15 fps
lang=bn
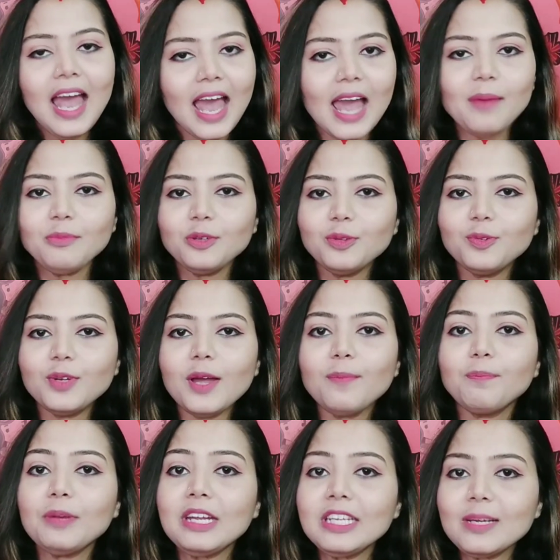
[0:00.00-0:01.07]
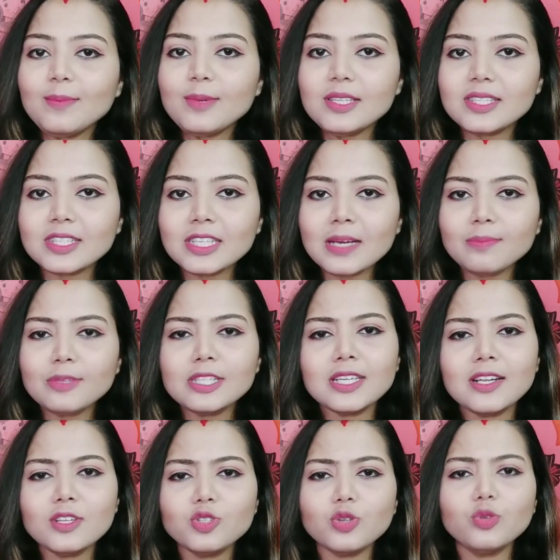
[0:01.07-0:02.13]
হ্যাঁ বন্ধুরা ভিটামিন সি আমাদের
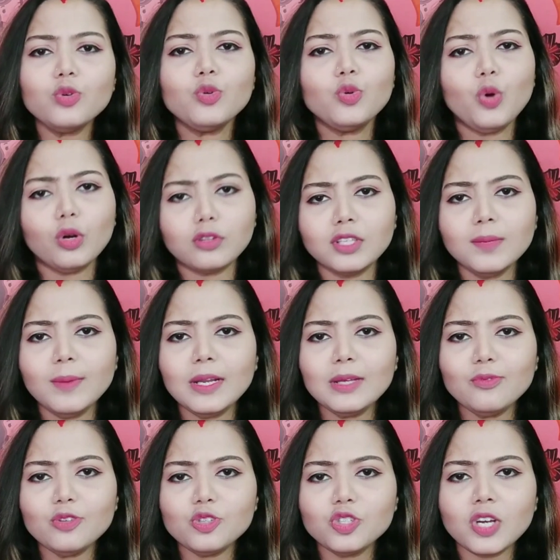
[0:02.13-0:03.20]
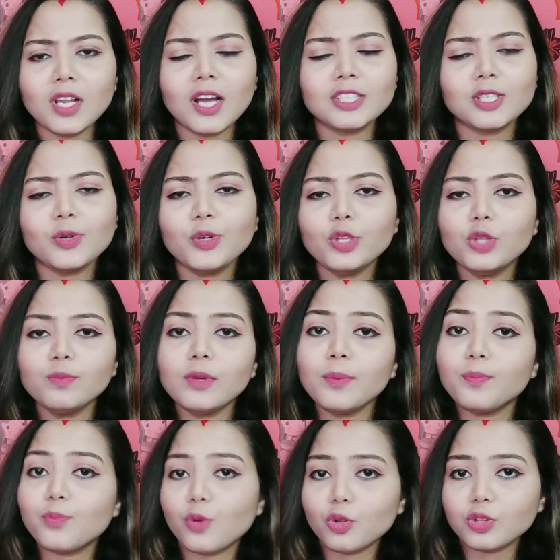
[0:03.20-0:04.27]
স্কিনের জন্য কতটা বেনিফিশিয়াল আশা করি তোমরা
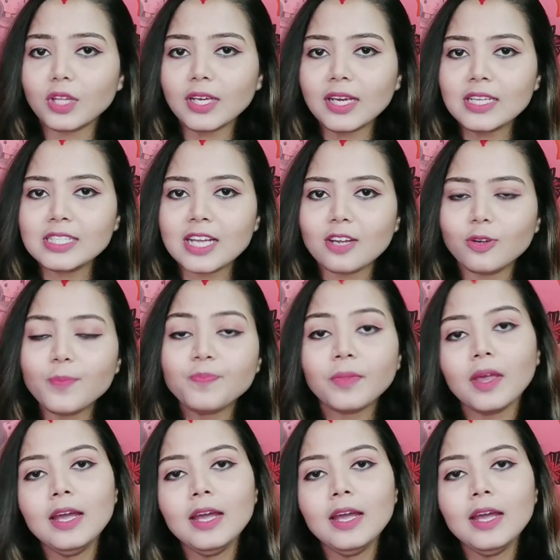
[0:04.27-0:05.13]
প্রত্যেকেই জানো